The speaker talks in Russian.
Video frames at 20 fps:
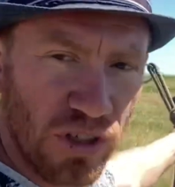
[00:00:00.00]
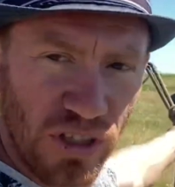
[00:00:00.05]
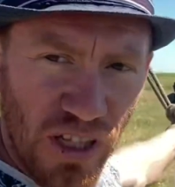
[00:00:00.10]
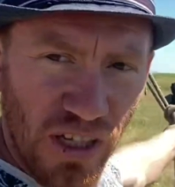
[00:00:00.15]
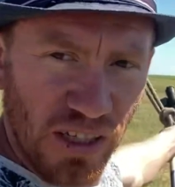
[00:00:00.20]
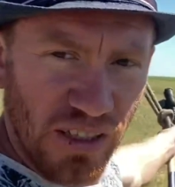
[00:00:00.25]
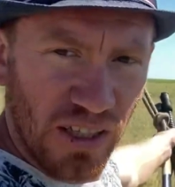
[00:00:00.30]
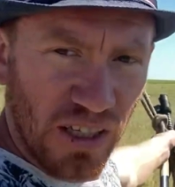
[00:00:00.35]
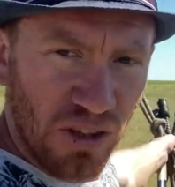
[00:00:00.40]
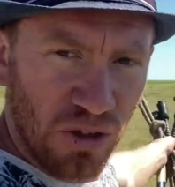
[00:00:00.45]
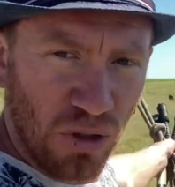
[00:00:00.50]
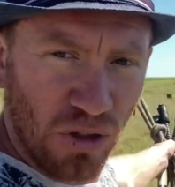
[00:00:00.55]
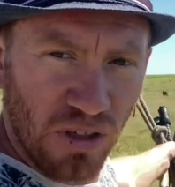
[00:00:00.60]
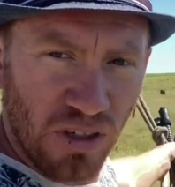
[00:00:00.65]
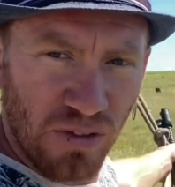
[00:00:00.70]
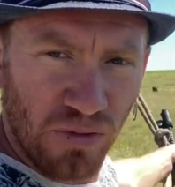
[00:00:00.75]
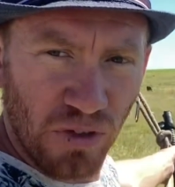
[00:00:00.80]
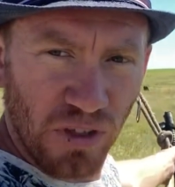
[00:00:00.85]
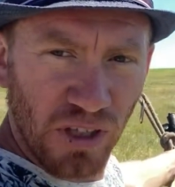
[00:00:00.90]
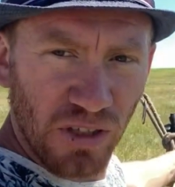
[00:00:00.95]
догнать, только
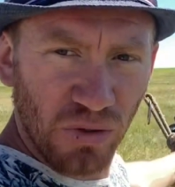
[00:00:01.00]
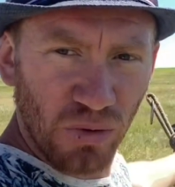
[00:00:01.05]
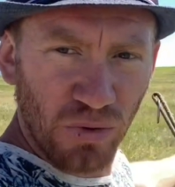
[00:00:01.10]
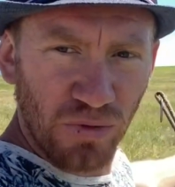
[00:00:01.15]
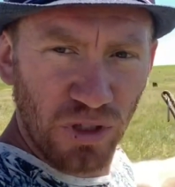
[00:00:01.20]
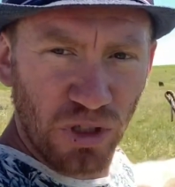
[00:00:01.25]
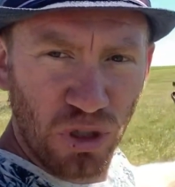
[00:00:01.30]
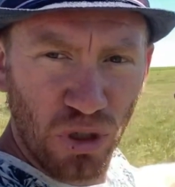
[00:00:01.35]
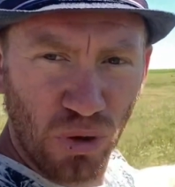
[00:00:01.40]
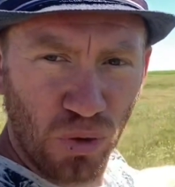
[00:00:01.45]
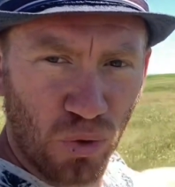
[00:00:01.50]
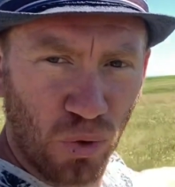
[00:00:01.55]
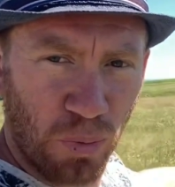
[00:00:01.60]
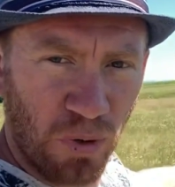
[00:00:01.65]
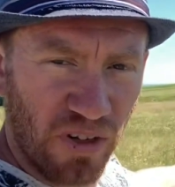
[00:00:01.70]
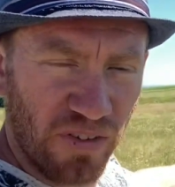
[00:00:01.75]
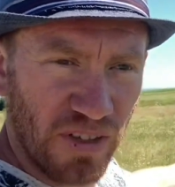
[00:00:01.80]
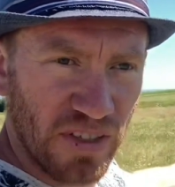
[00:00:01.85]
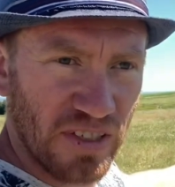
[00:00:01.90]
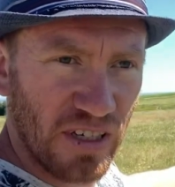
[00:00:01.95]
вон одну вечерку
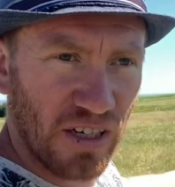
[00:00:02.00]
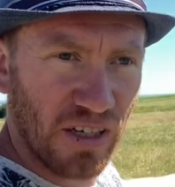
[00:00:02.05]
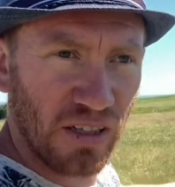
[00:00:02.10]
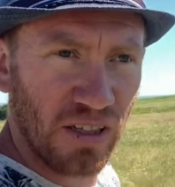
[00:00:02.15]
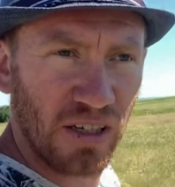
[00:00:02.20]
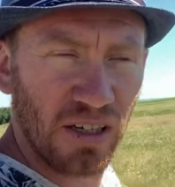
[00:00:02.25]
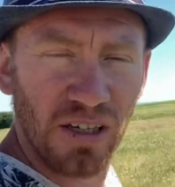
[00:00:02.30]
привязал.